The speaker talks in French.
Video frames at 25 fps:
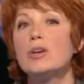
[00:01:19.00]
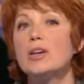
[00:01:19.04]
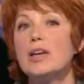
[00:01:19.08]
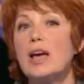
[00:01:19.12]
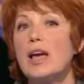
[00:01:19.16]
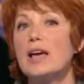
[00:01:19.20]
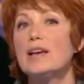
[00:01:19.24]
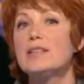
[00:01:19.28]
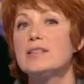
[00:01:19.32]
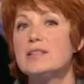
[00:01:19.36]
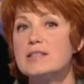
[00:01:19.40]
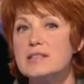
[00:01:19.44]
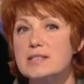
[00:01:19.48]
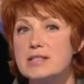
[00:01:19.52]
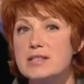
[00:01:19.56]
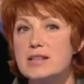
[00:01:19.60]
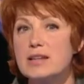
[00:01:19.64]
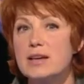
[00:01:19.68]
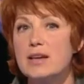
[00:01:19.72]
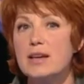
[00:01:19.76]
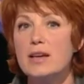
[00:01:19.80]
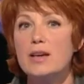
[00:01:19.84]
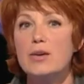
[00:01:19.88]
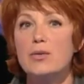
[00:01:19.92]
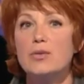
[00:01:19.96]
qui a
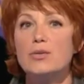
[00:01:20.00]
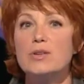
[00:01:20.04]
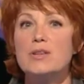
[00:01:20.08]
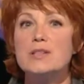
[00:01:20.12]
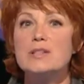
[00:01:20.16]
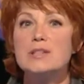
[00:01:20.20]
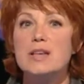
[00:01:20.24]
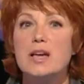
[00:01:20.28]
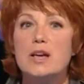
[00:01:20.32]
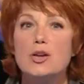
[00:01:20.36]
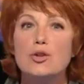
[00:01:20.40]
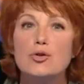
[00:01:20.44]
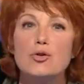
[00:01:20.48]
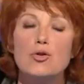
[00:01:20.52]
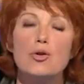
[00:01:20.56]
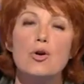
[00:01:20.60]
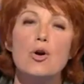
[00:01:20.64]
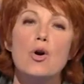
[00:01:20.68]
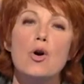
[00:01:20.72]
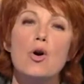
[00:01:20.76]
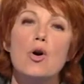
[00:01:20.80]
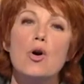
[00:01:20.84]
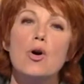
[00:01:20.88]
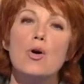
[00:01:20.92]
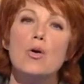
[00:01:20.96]
existé. On essaye de,
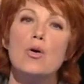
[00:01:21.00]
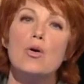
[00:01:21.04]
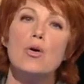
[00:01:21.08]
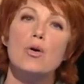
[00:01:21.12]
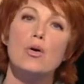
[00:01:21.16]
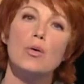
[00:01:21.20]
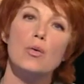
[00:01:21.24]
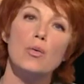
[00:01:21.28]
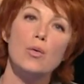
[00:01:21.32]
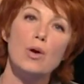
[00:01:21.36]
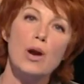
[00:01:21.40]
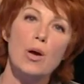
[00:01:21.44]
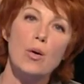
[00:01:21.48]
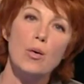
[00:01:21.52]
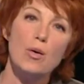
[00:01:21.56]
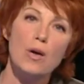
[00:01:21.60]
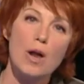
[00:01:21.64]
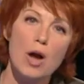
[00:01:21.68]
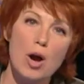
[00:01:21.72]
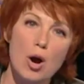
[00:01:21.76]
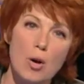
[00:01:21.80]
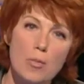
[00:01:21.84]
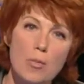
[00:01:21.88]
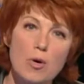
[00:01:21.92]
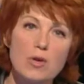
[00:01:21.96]
euh, on,
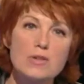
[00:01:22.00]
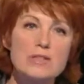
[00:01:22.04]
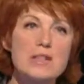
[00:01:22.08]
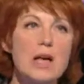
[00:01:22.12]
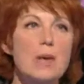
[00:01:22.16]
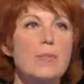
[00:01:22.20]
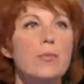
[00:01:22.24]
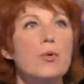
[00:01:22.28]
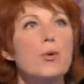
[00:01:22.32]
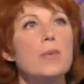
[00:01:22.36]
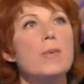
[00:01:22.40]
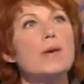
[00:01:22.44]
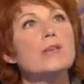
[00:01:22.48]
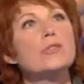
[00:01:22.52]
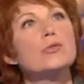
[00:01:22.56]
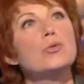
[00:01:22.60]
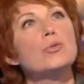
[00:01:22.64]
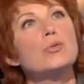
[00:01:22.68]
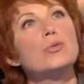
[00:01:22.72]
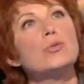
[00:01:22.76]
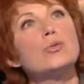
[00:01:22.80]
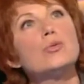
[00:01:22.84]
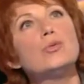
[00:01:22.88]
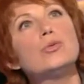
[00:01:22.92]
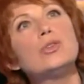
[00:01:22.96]
la romance un peu parce
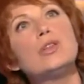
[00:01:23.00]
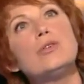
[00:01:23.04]
qu'on,